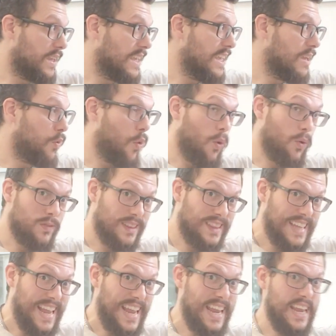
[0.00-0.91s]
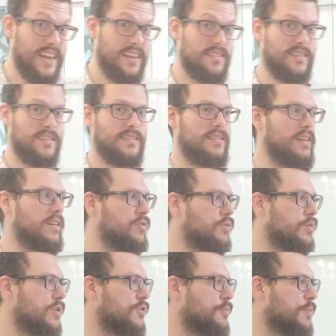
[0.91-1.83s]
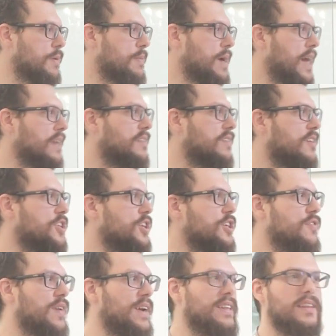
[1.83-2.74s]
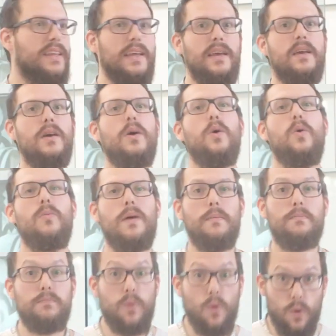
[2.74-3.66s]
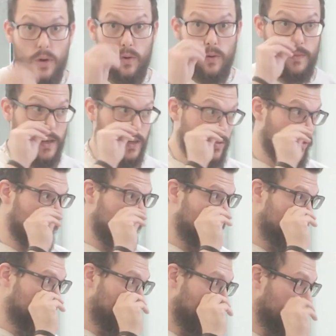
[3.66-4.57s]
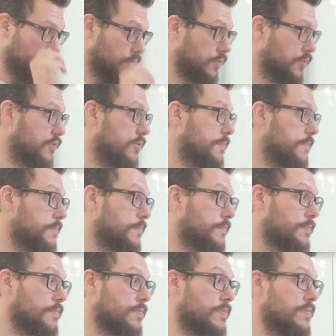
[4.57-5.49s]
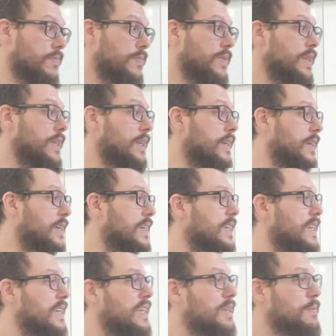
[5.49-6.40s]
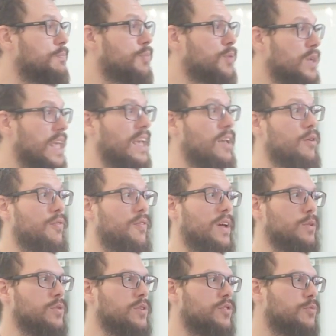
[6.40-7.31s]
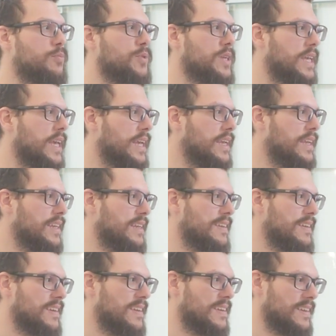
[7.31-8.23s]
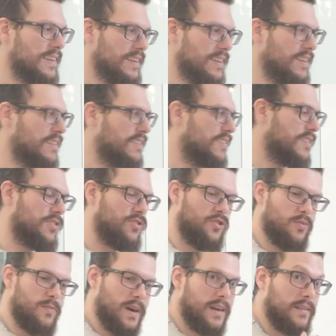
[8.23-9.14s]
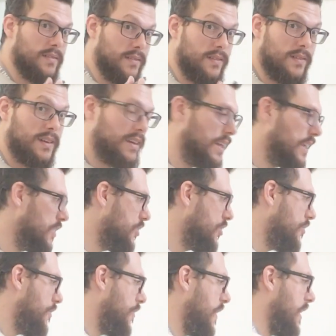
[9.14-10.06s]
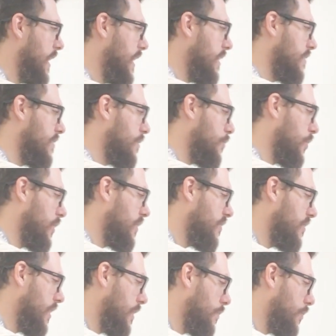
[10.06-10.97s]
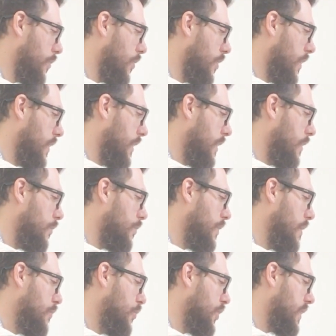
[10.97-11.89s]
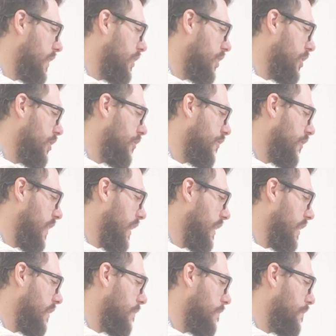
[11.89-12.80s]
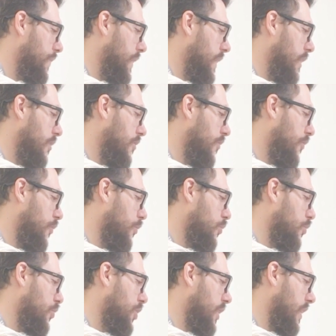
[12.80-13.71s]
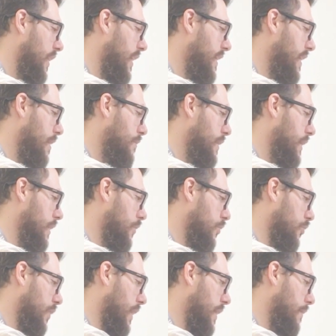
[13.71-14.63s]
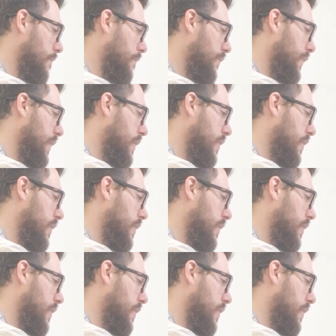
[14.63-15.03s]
que contenha essas três cores primárias, a gente vai ter uma boa cobertura de brancos. E por que, que eu falo isso? Porque existe uma grande diferença, por exemplo, que muita gente fala em fundo de clareamento, né?